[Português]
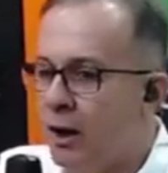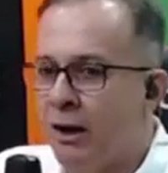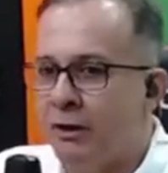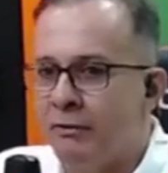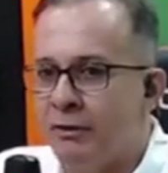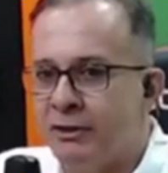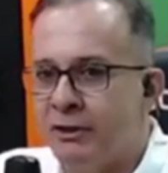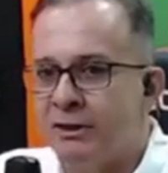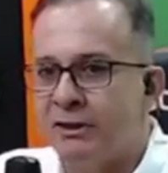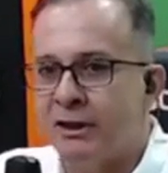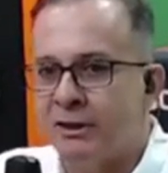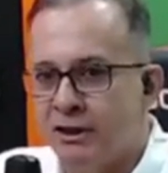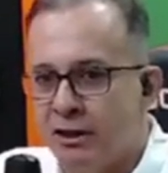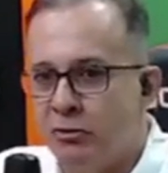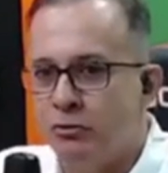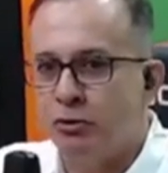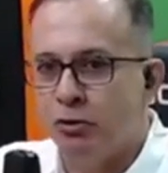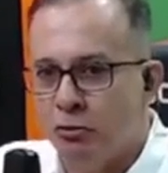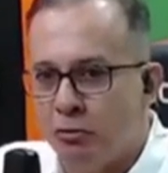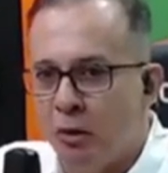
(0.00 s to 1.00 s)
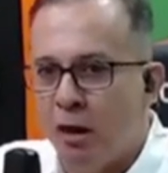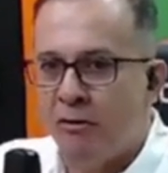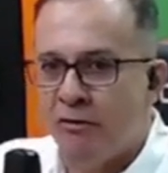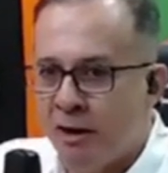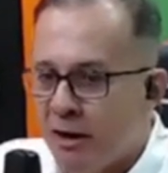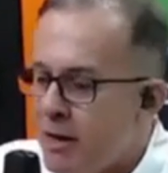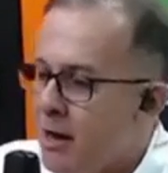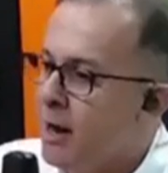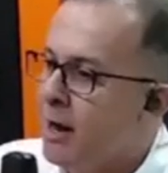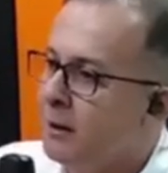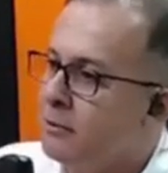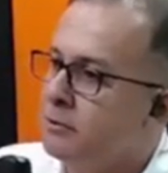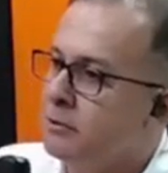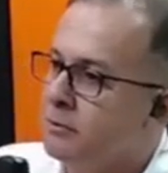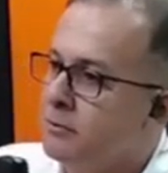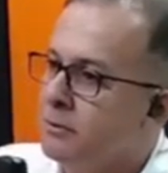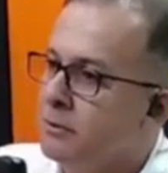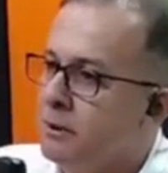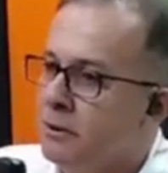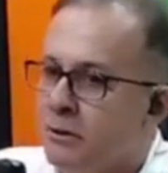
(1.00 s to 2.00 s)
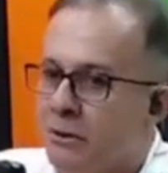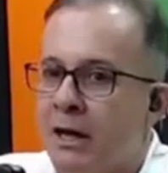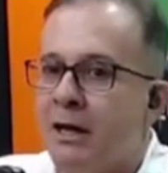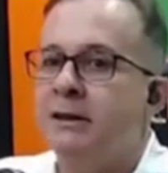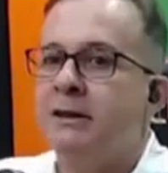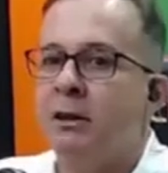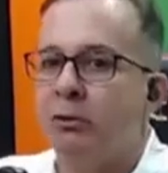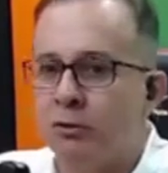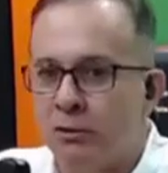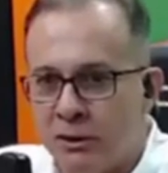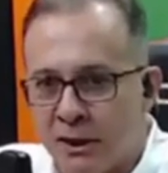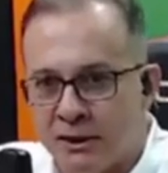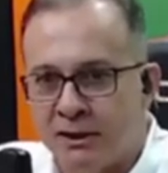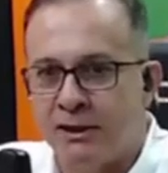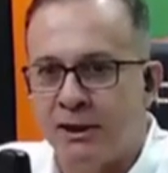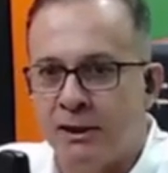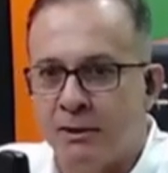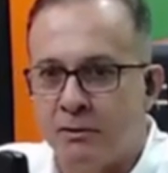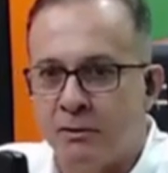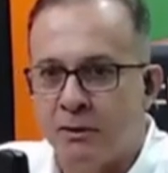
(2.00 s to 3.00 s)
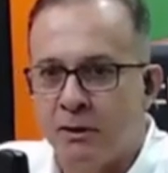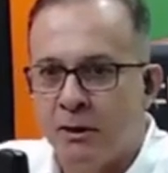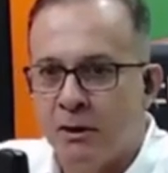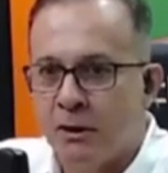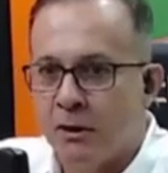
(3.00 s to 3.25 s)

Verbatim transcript: olha, você está sendo muito mal avaliado. O que está acontecendo?